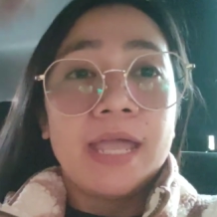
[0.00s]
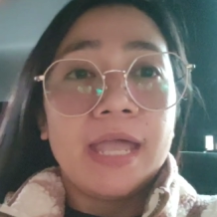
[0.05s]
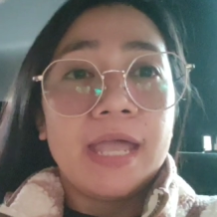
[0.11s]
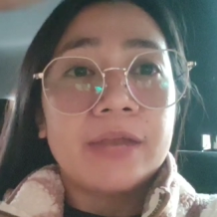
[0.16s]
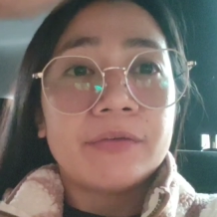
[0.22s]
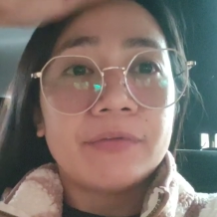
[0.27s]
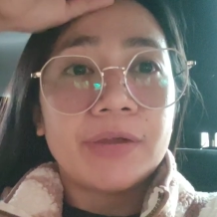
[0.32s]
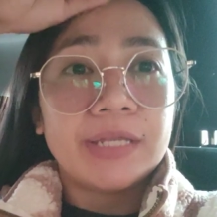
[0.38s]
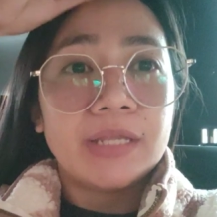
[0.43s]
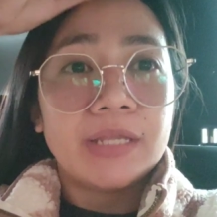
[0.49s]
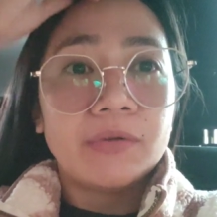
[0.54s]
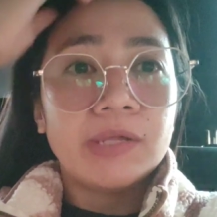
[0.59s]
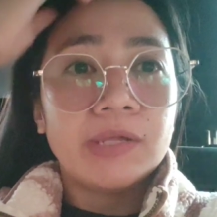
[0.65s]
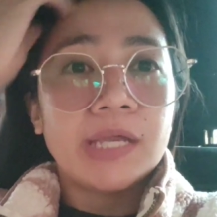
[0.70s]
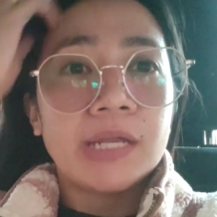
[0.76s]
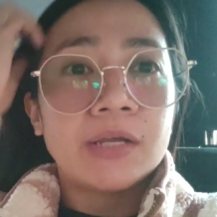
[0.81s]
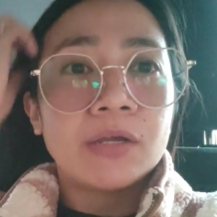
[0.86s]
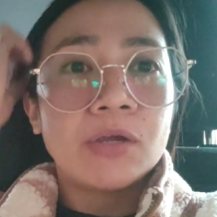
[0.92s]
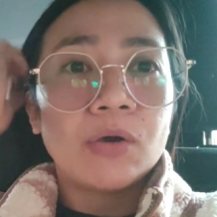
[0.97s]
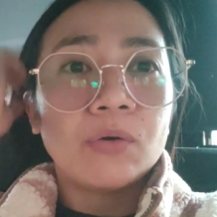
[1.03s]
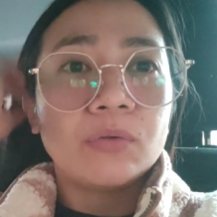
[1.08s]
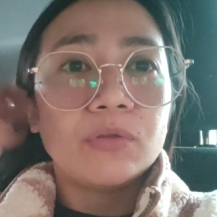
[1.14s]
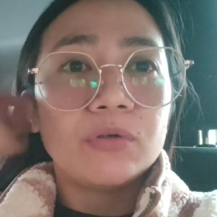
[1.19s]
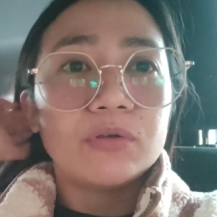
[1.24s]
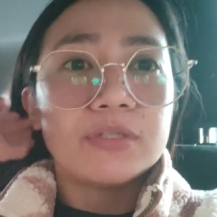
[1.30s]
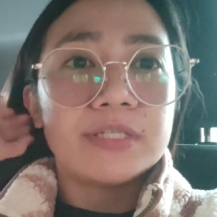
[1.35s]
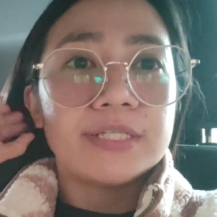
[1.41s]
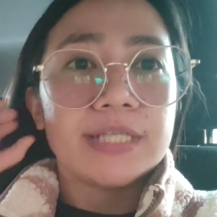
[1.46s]
And right now, we're gonna
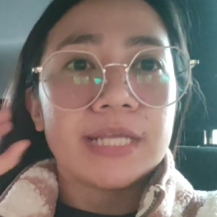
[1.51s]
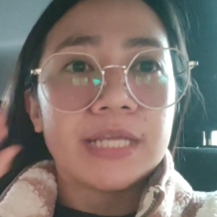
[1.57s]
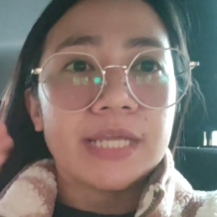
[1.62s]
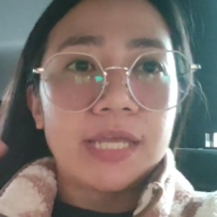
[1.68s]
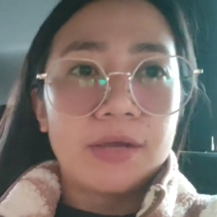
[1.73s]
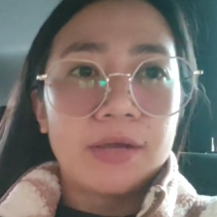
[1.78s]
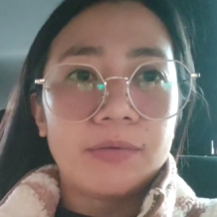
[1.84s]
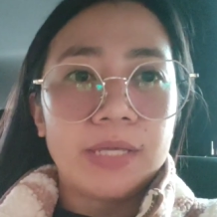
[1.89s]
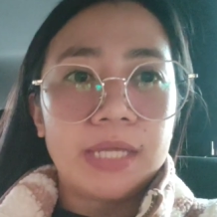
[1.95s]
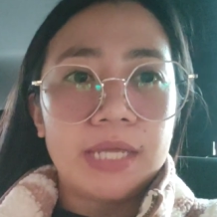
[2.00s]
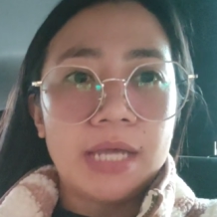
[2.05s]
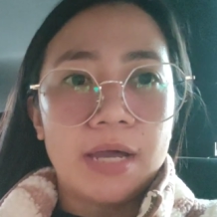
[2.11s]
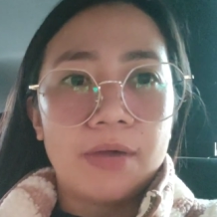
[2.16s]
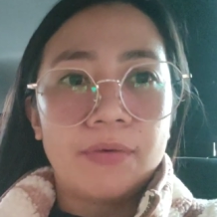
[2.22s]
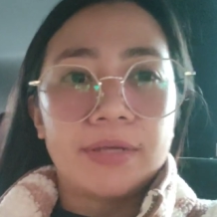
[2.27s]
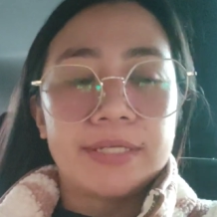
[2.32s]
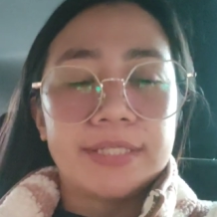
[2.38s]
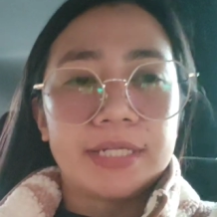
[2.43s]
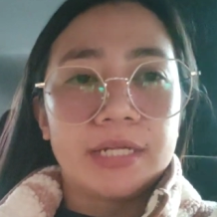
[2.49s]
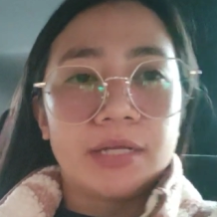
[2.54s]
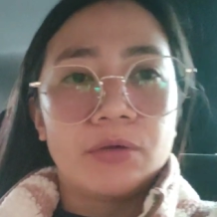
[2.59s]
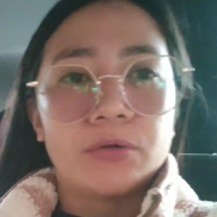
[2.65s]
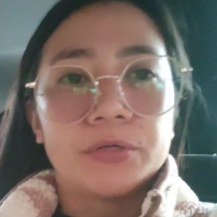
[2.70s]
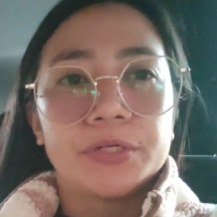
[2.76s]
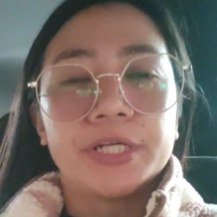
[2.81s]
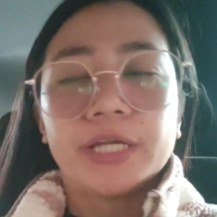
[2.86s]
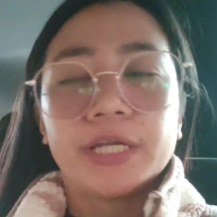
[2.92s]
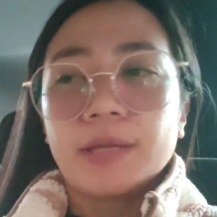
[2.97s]
go doon sa Ihaw-Ihaw kasi
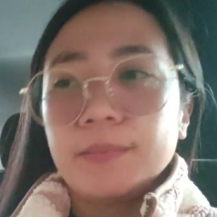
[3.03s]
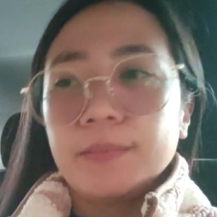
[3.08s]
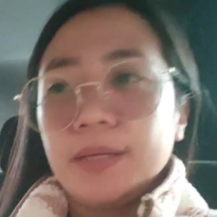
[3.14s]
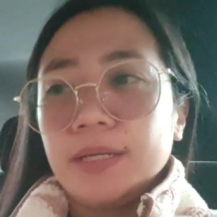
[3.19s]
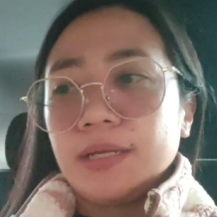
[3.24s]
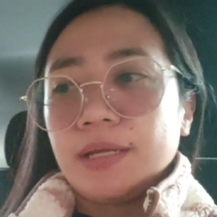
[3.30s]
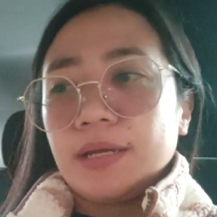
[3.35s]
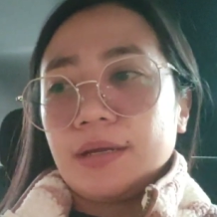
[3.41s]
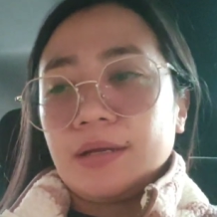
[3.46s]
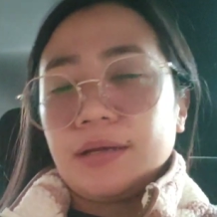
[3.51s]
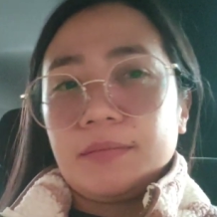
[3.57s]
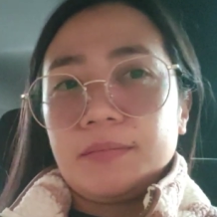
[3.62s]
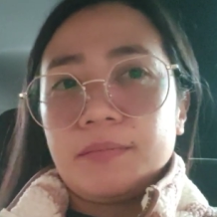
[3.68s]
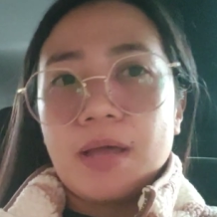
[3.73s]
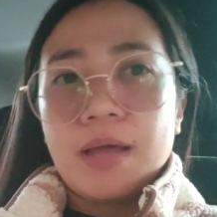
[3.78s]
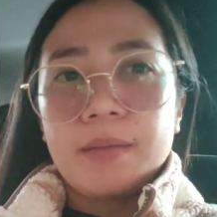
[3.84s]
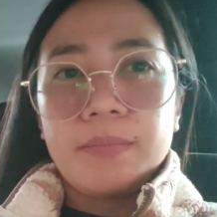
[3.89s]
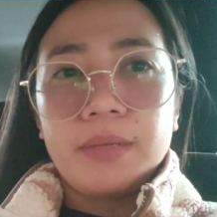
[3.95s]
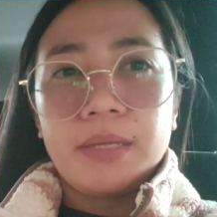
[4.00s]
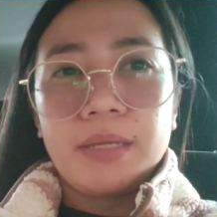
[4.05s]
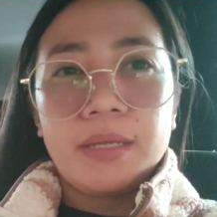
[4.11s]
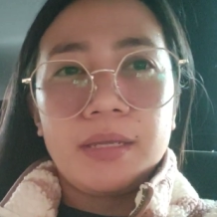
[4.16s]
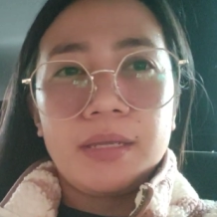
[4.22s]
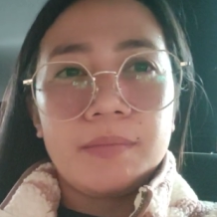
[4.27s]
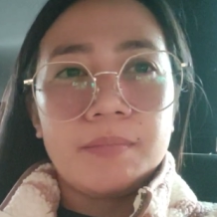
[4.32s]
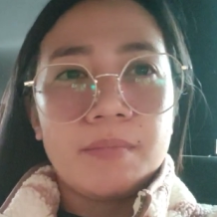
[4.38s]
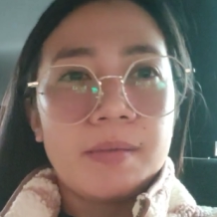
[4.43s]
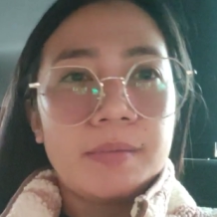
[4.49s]
nag-order kami ng
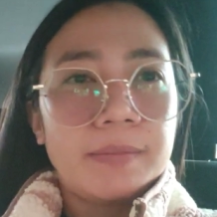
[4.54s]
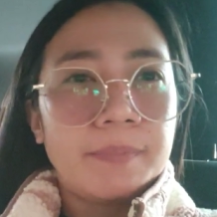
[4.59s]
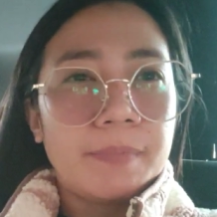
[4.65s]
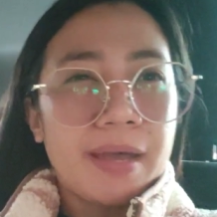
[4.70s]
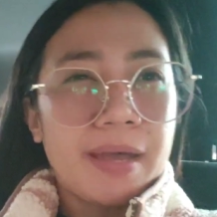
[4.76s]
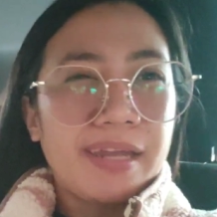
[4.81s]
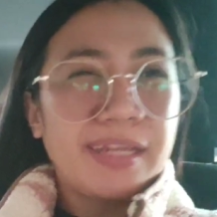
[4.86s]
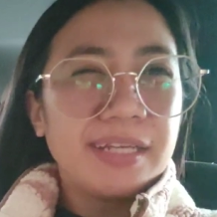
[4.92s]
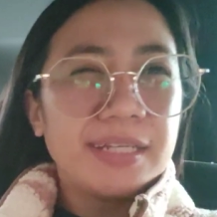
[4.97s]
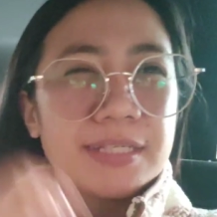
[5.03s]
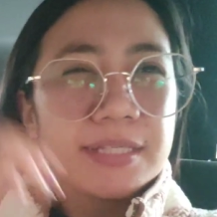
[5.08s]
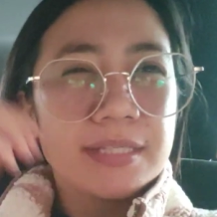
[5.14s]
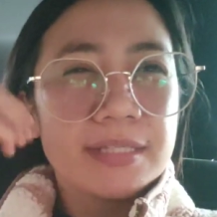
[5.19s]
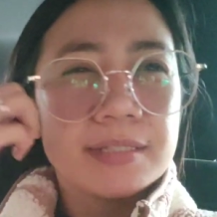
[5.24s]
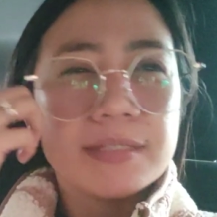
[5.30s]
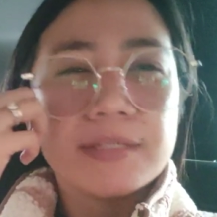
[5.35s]
Mami, Mami Pares.